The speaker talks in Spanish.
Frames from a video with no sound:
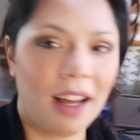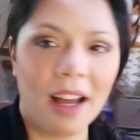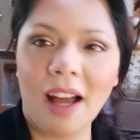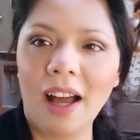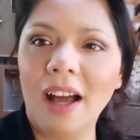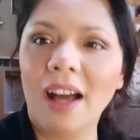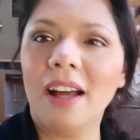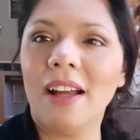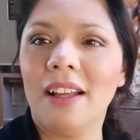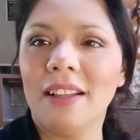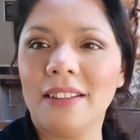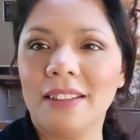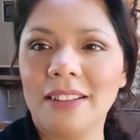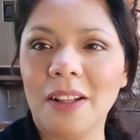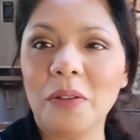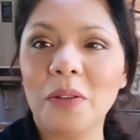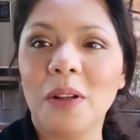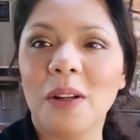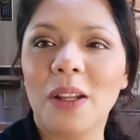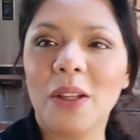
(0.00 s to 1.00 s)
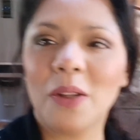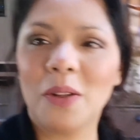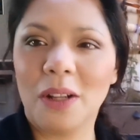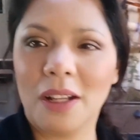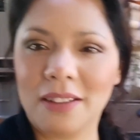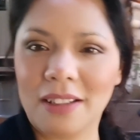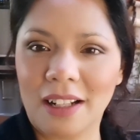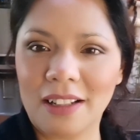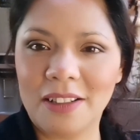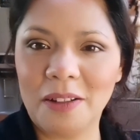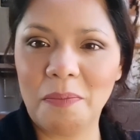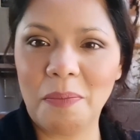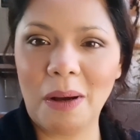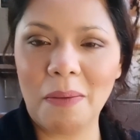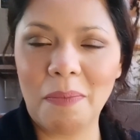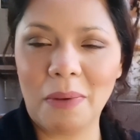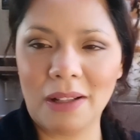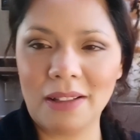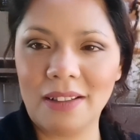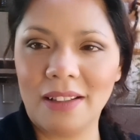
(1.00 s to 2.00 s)
Ah, es que estamos hablando de las
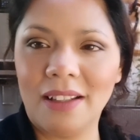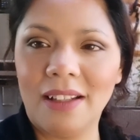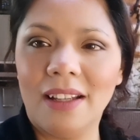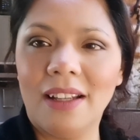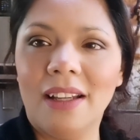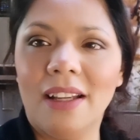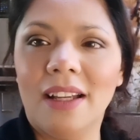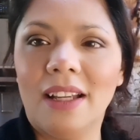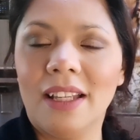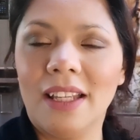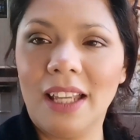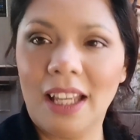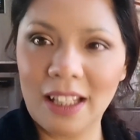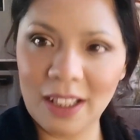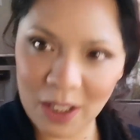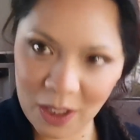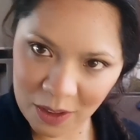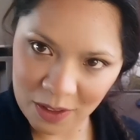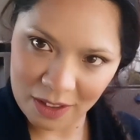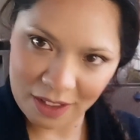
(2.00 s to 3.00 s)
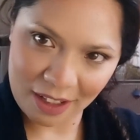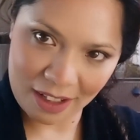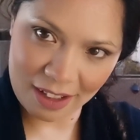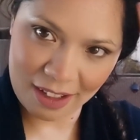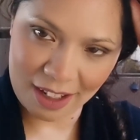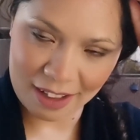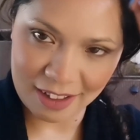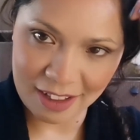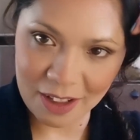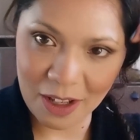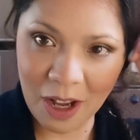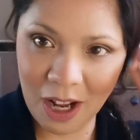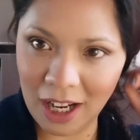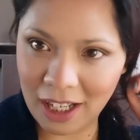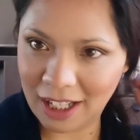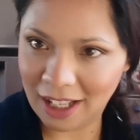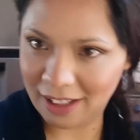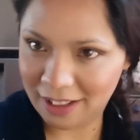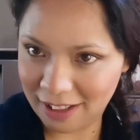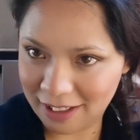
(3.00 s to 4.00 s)
salchipapas. Ah. Y entonces la
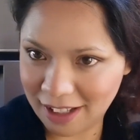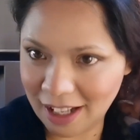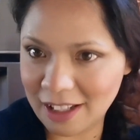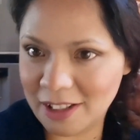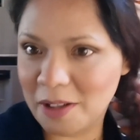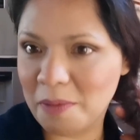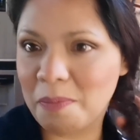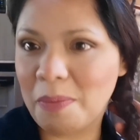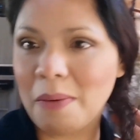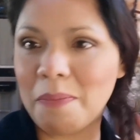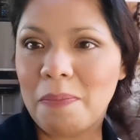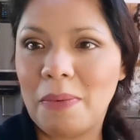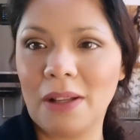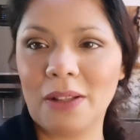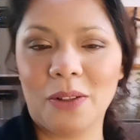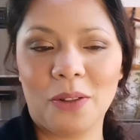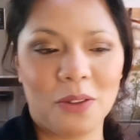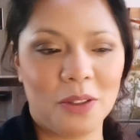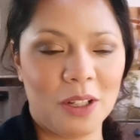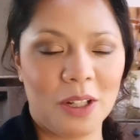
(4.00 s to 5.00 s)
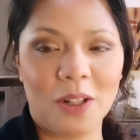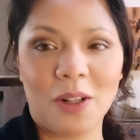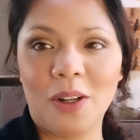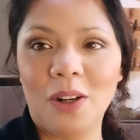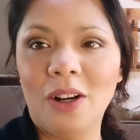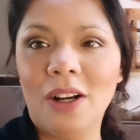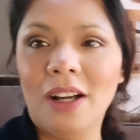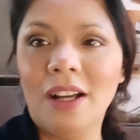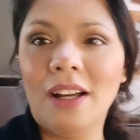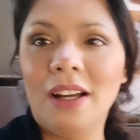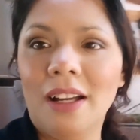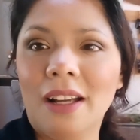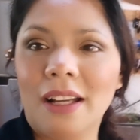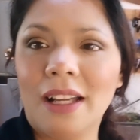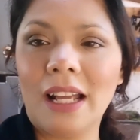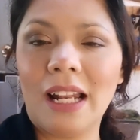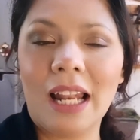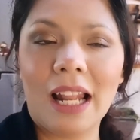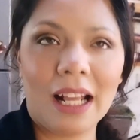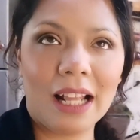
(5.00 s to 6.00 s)
señora que hace salchipapas nos dijo
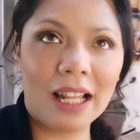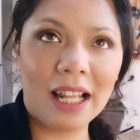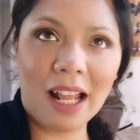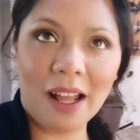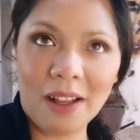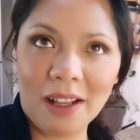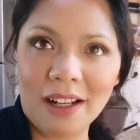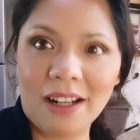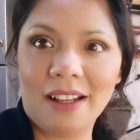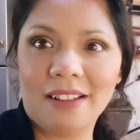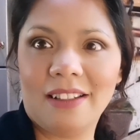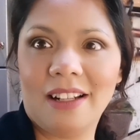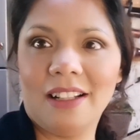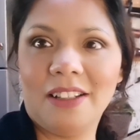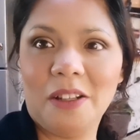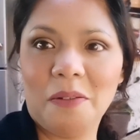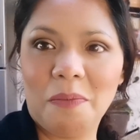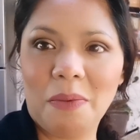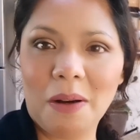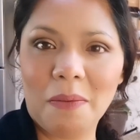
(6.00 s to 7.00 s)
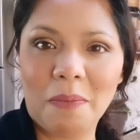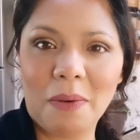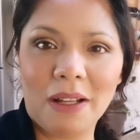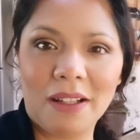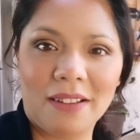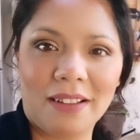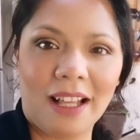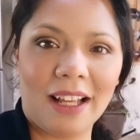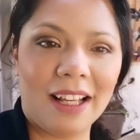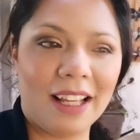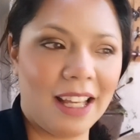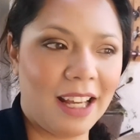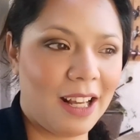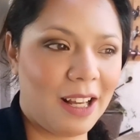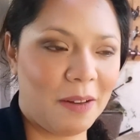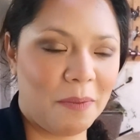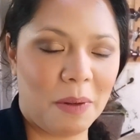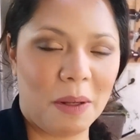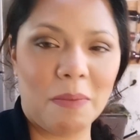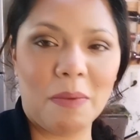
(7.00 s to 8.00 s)
que la clave de la salchipapa está en que
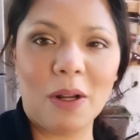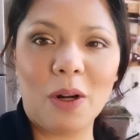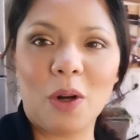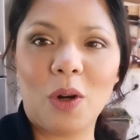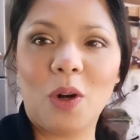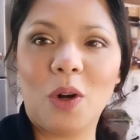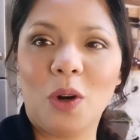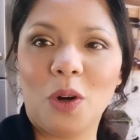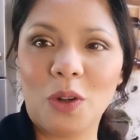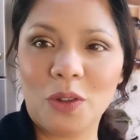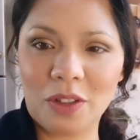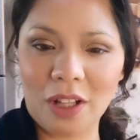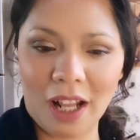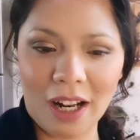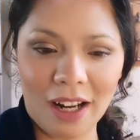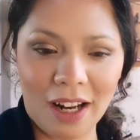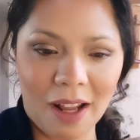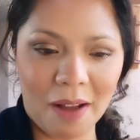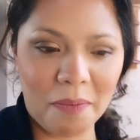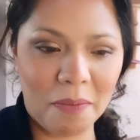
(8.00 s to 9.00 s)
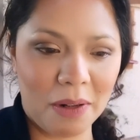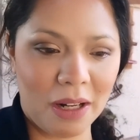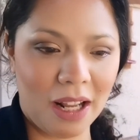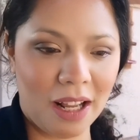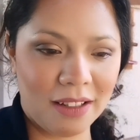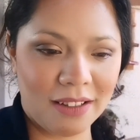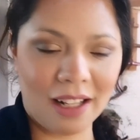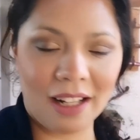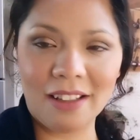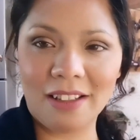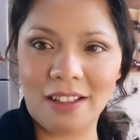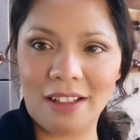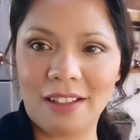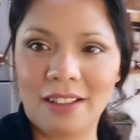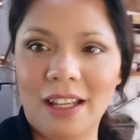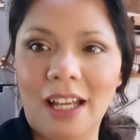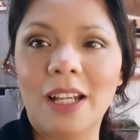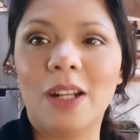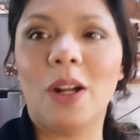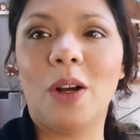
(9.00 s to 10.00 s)
primero cosan la,
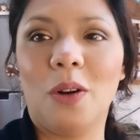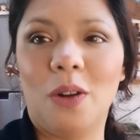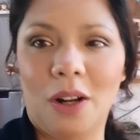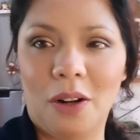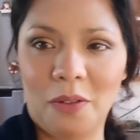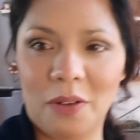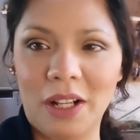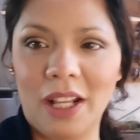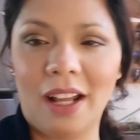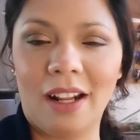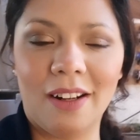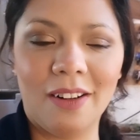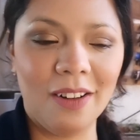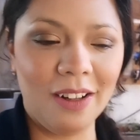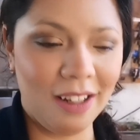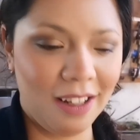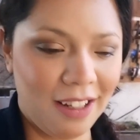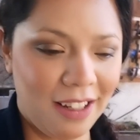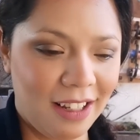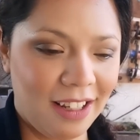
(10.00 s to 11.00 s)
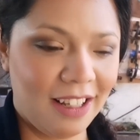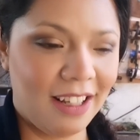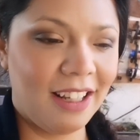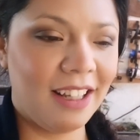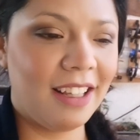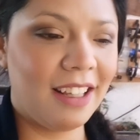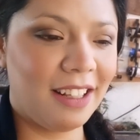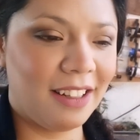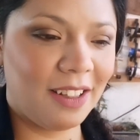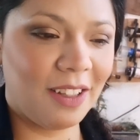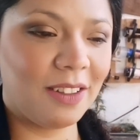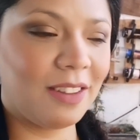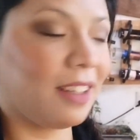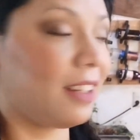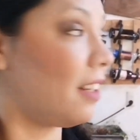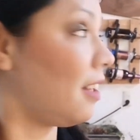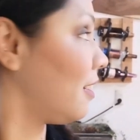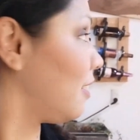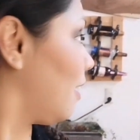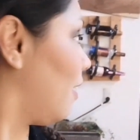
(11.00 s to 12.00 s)
salchicha y luego la frían, ¿no? Y
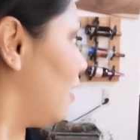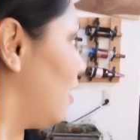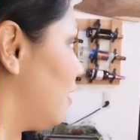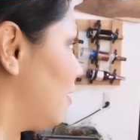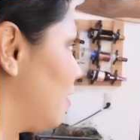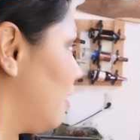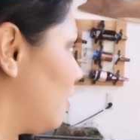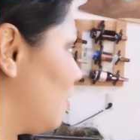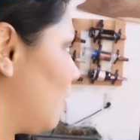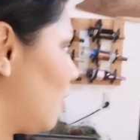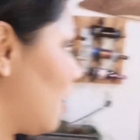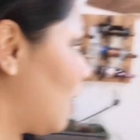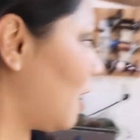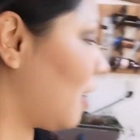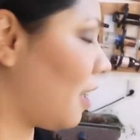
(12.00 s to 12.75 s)
entonces le estaba diciendo a